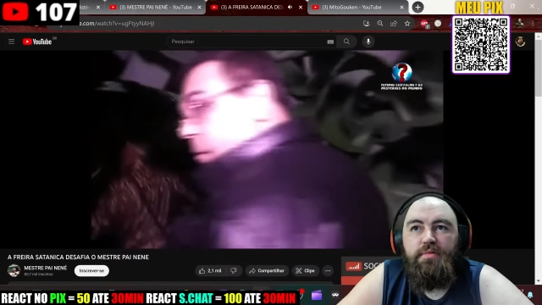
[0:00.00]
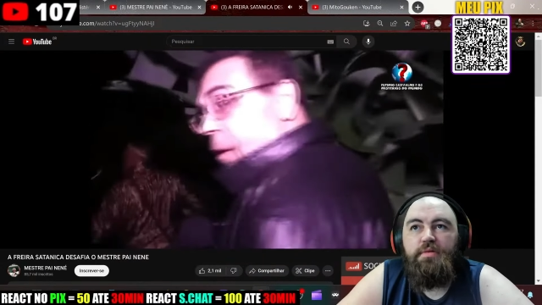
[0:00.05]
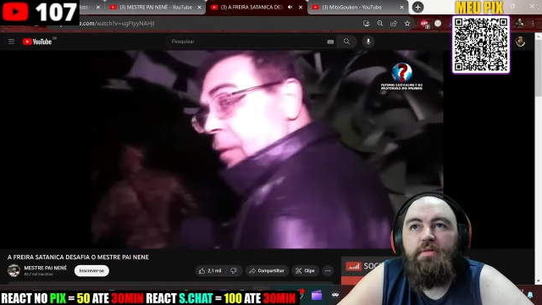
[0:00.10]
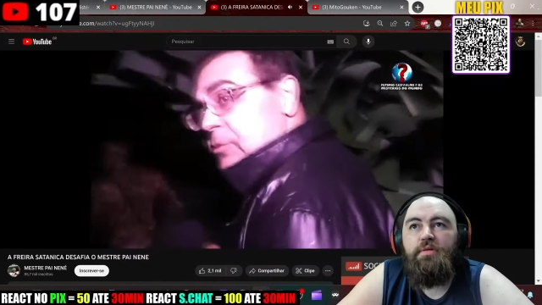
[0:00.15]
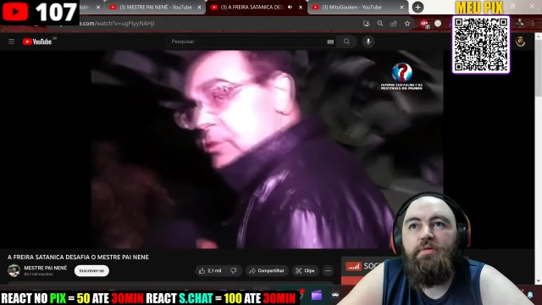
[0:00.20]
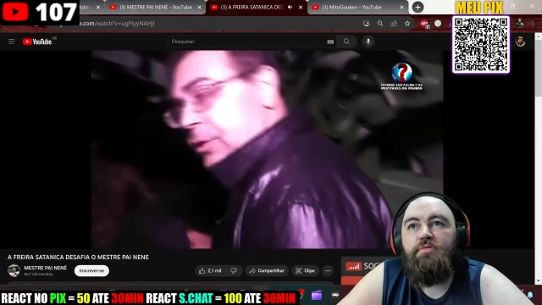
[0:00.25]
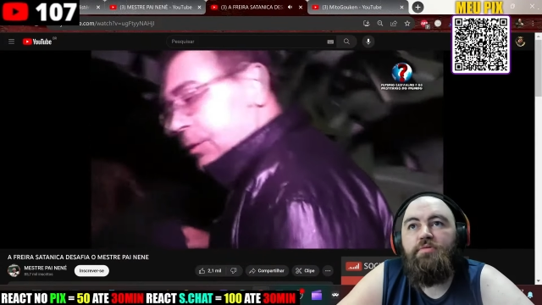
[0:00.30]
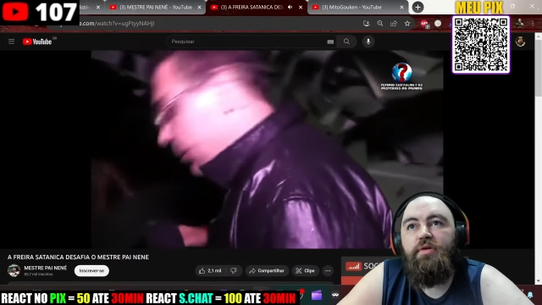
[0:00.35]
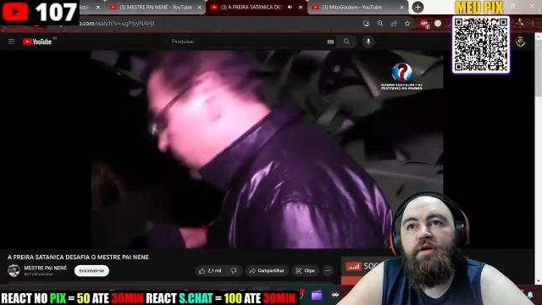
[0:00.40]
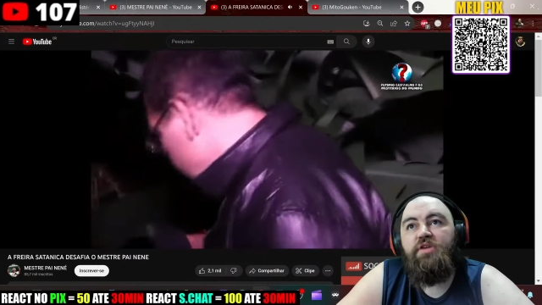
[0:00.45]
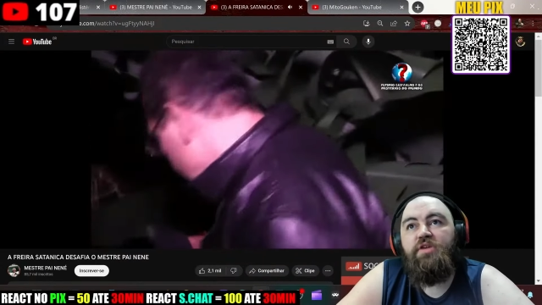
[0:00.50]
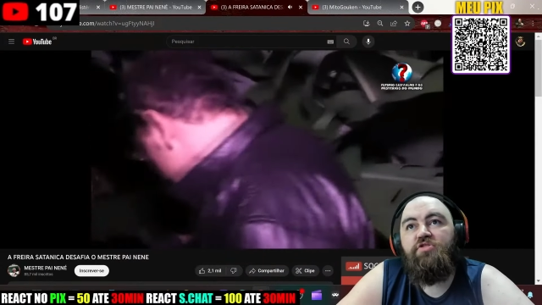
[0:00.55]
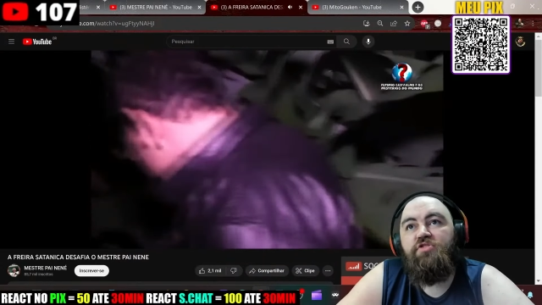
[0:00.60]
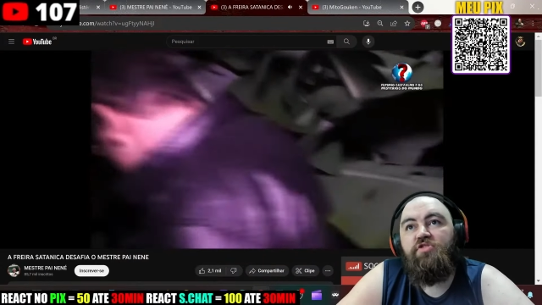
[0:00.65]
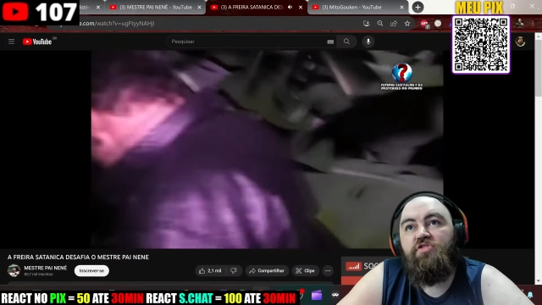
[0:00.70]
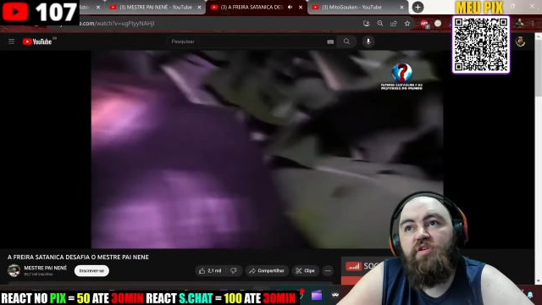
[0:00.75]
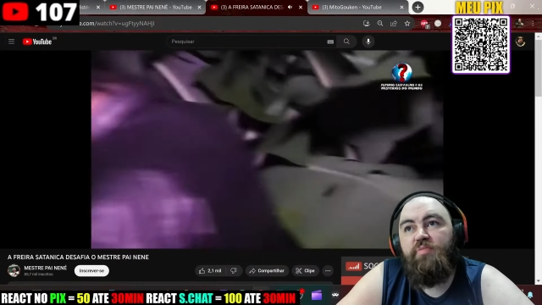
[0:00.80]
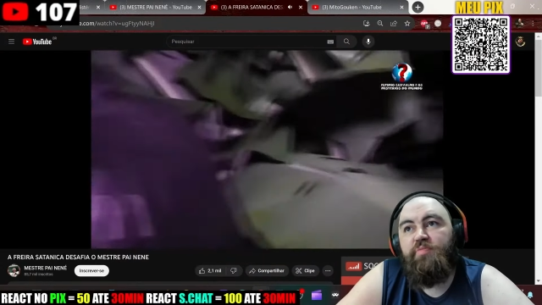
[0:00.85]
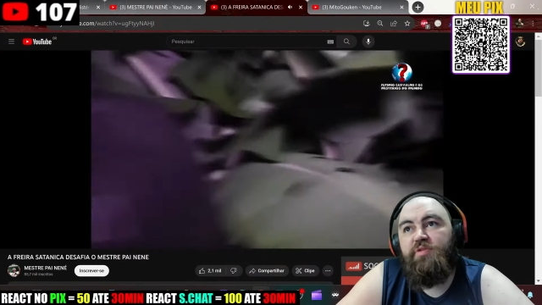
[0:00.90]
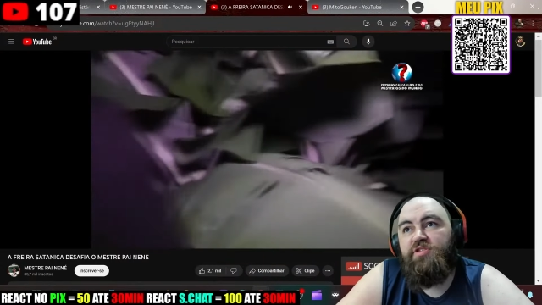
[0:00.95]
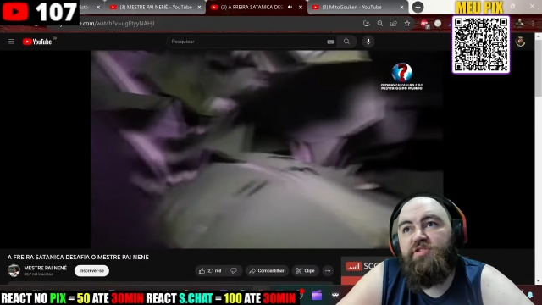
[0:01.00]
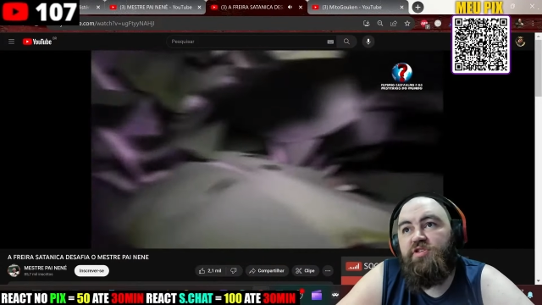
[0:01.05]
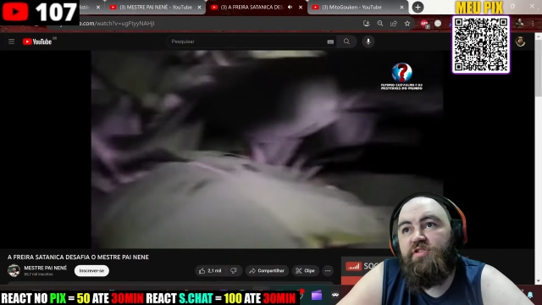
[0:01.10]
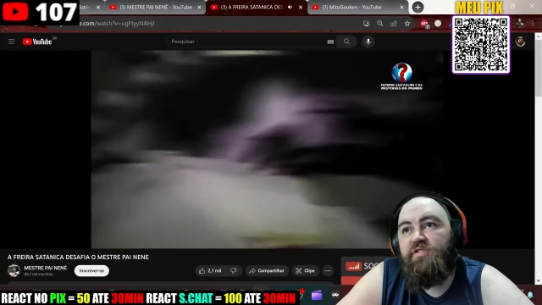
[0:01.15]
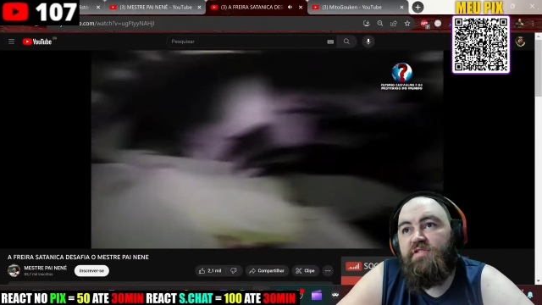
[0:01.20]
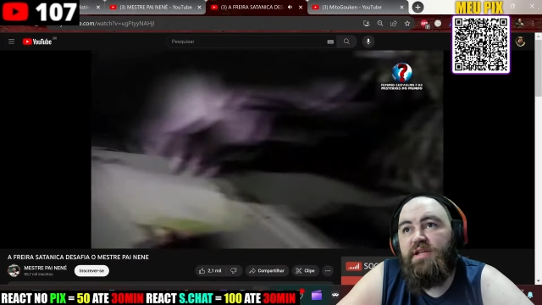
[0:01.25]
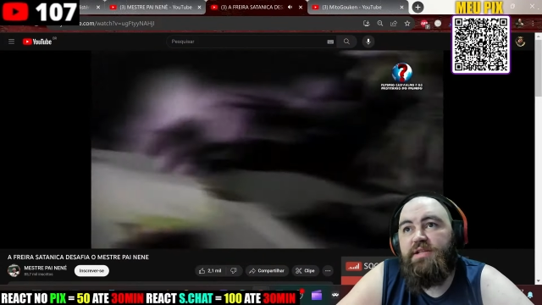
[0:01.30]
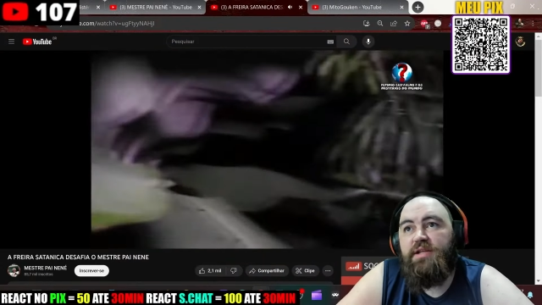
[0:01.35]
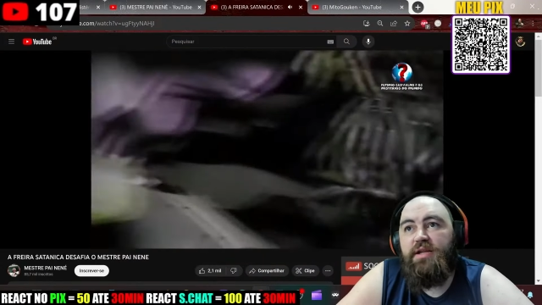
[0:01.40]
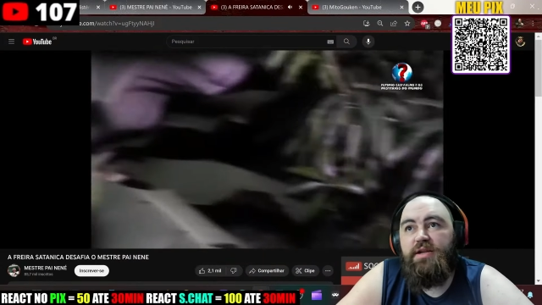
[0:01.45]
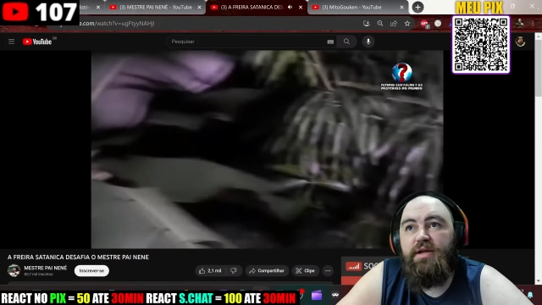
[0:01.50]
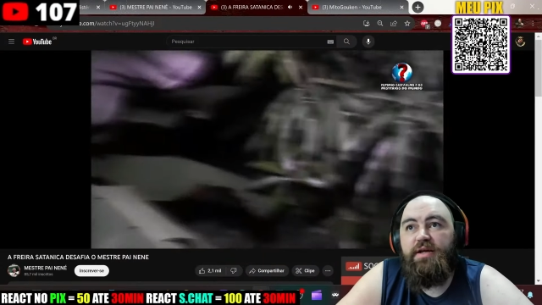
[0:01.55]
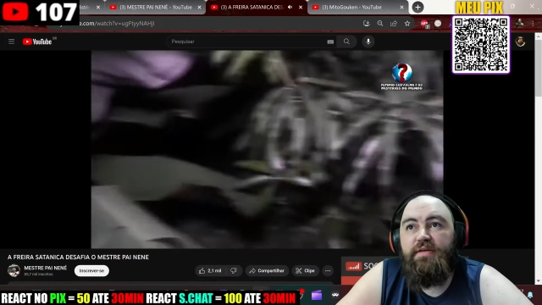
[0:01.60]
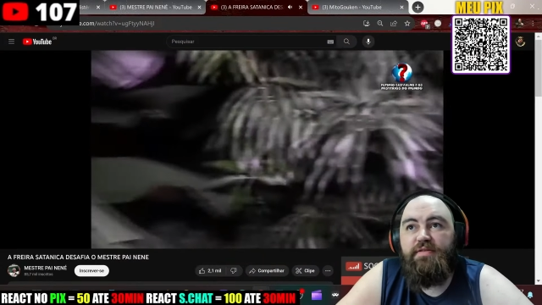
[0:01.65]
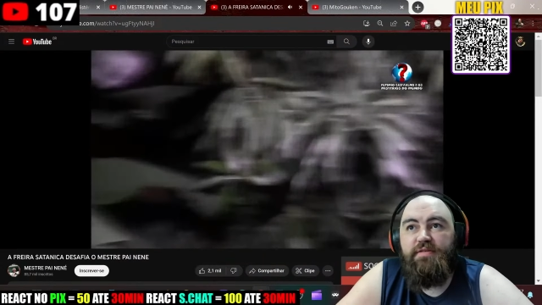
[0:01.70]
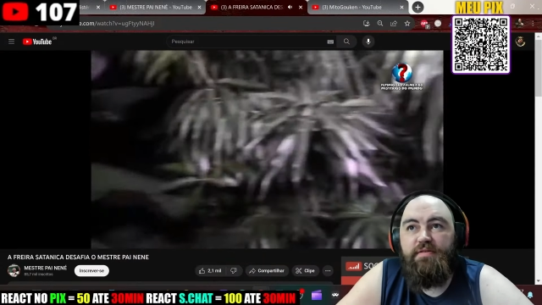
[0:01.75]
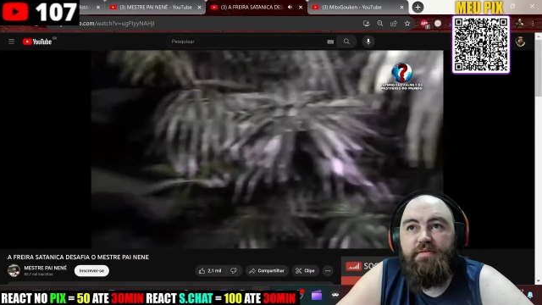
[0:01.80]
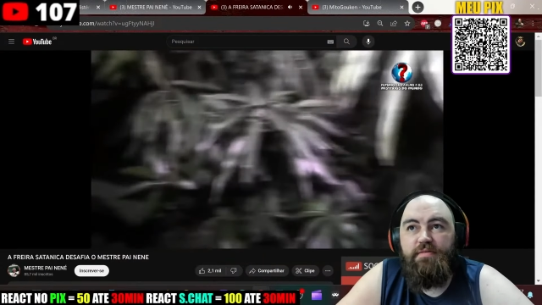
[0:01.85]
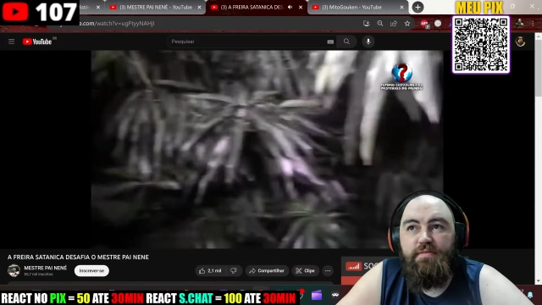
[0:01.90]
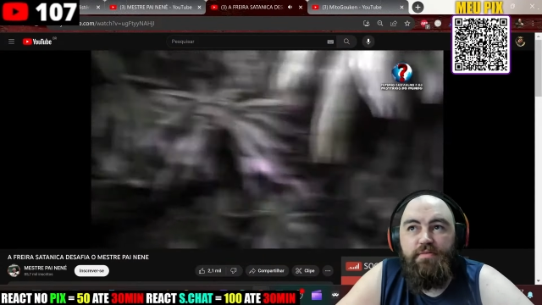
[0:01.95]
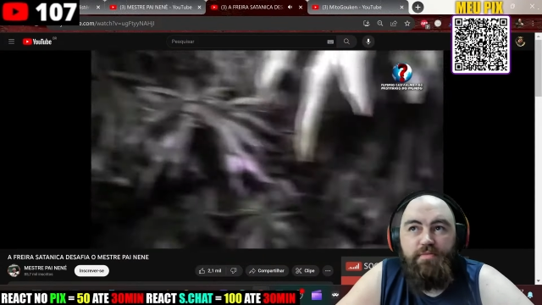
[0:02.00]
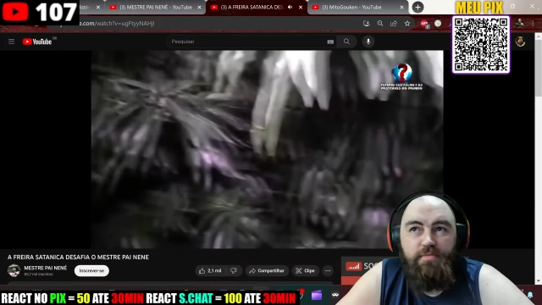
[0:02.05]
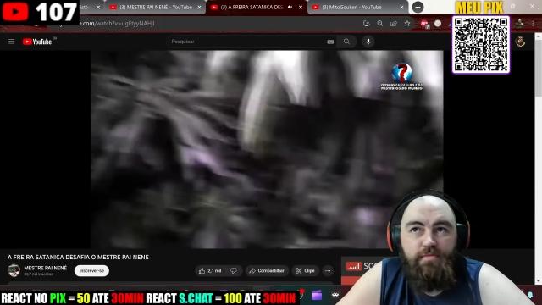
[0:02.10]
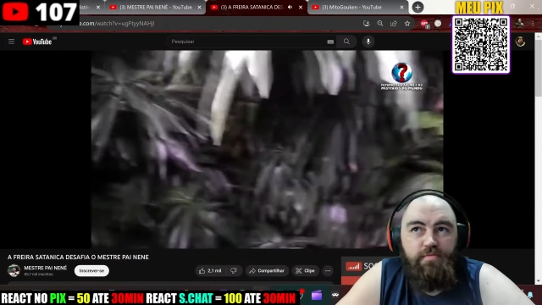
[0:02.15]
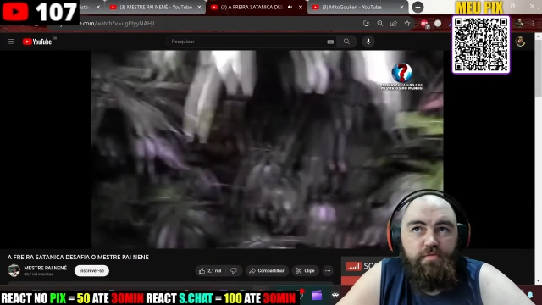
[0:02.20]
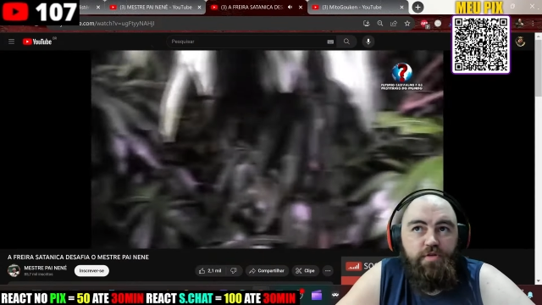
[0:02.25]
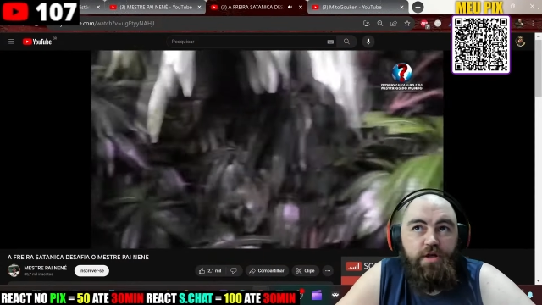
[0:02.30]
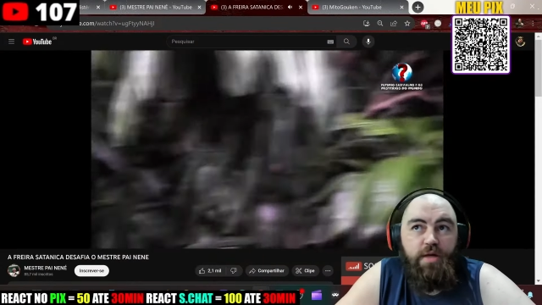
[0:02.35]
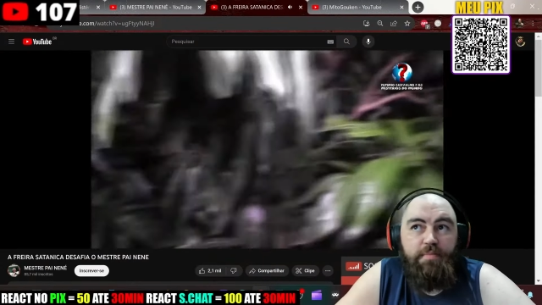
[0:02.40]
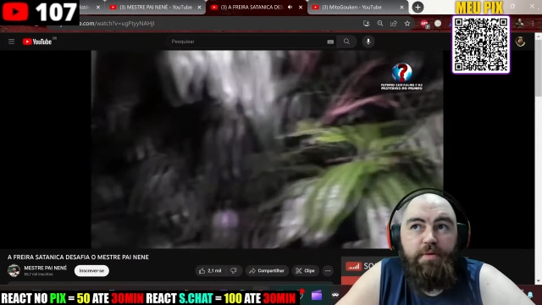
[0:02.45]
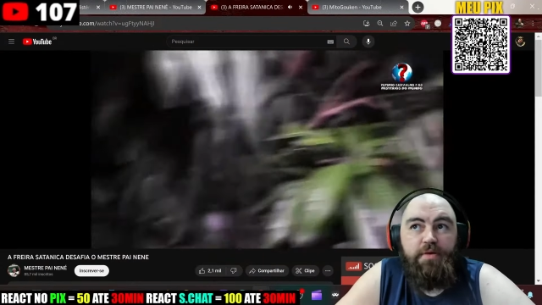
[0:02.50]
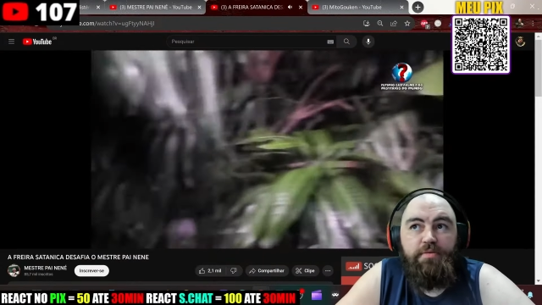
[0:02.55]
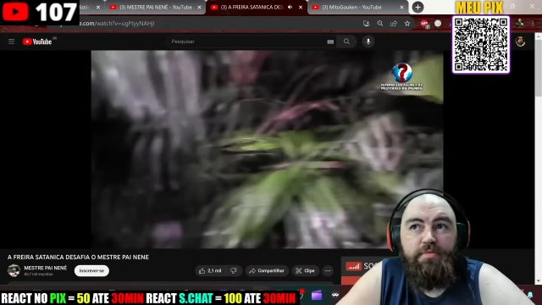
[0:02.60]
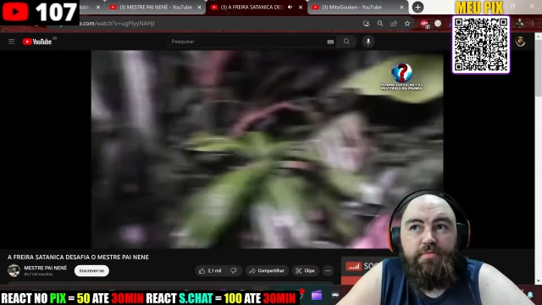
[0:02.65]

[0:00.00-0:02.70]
Não era discípula de Satanás? Não, De Jabão?